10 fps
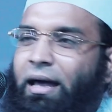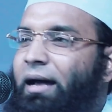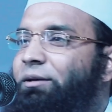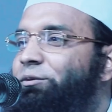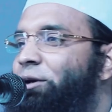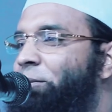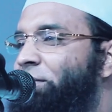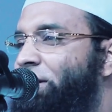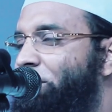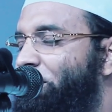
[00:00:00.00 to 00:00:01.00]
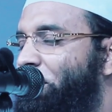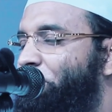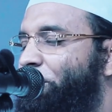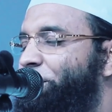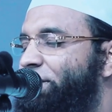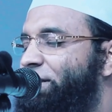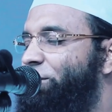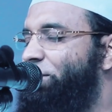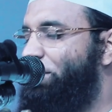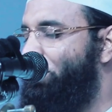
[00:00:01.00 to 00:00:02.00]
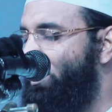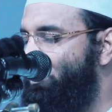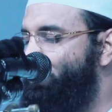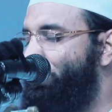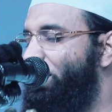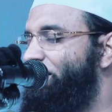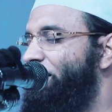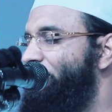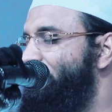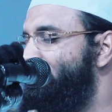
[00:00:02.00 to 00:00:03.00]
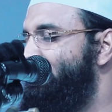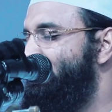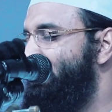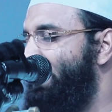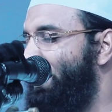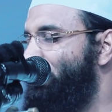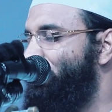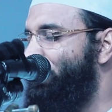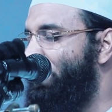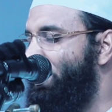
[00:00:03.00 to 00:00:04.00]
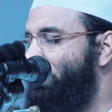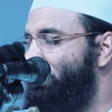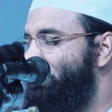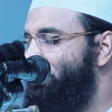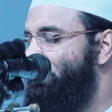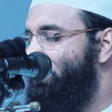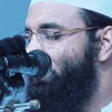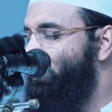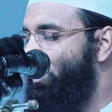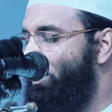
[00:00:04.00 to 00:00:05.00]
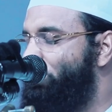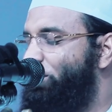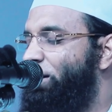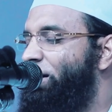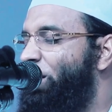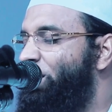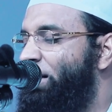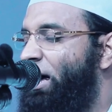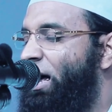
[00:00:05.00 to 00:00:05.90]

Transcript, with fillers: একদম নিরিবিলি পরিবেশে কথা বলার উপহার দেন একজনের নড়াচড়ার কারণে